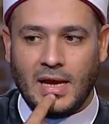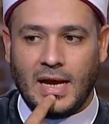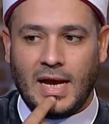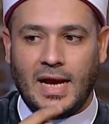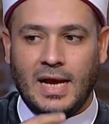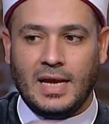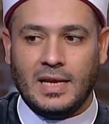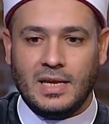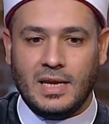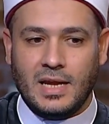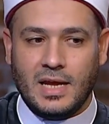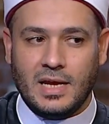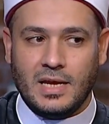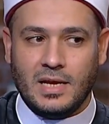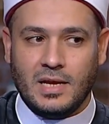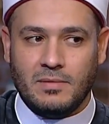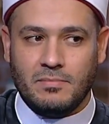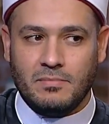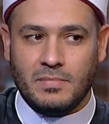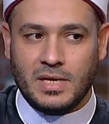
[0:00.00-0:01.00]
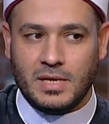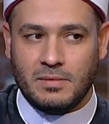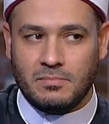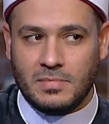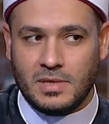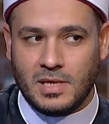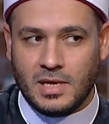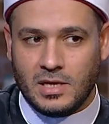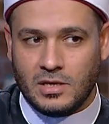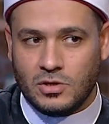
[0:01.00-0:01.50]
هنلاقي لما
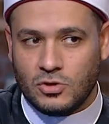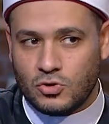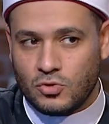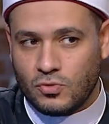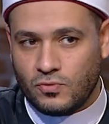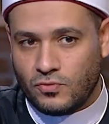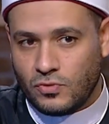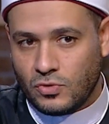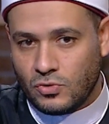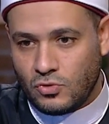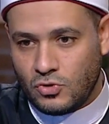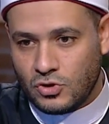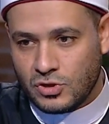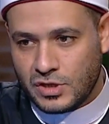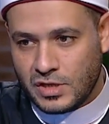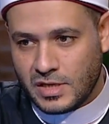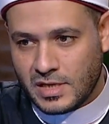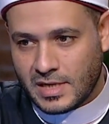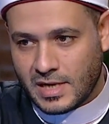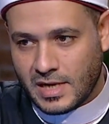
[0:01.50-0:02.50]
نبدا نشوف ونحصي